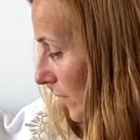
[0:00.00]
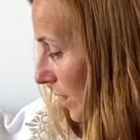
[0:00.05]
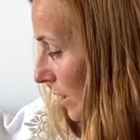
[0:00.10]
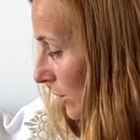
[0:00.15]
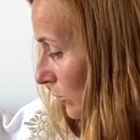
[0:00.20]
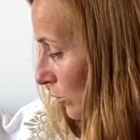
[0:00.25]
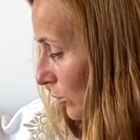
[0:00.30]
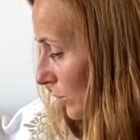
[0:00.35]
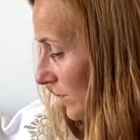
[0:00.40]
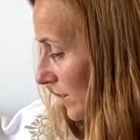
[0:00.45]

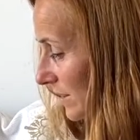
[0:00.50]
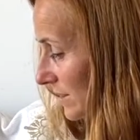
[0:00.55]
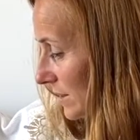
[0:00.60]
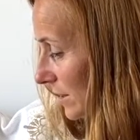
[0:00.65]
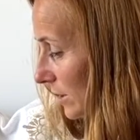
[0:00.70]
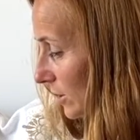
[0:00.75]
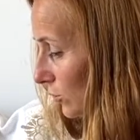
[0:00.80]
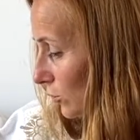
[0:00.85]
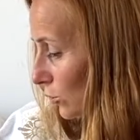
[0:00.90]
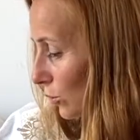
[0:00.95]
Donc ça, c'est
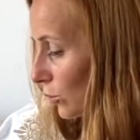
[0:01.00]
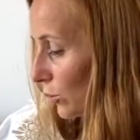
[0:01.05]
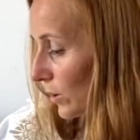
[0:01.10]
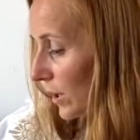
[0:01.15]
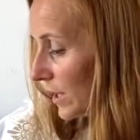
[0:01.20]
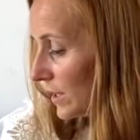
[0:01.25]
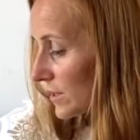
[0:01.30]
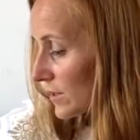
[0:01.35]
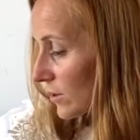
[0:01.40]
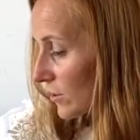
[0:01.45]
les deux
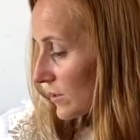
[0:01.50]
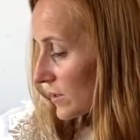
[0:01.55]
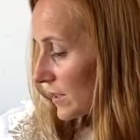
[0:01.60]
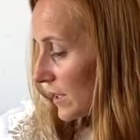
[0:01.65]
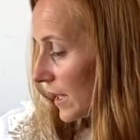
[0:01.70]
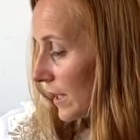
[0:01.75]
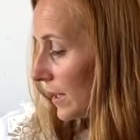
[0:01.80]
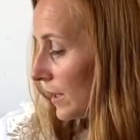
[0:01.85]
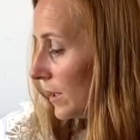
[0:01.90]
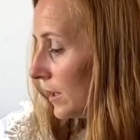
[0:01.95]

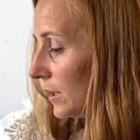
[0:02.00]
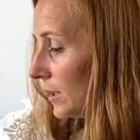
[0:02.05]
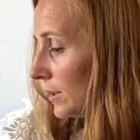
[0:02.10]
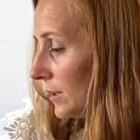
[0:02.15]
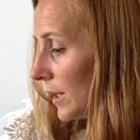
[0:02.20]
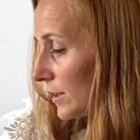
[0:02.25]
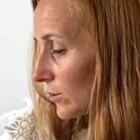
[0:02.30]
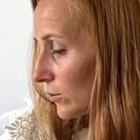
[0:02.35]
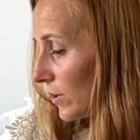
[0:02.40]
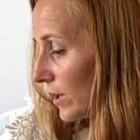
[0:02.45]
essentiels.
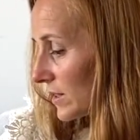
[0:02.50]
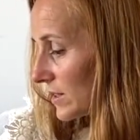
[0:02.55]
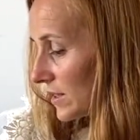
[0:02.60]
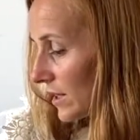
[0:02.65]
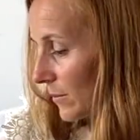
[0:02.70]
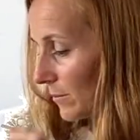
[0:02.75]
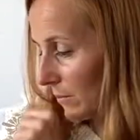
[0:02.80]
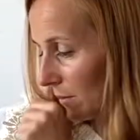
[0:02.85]
La troisième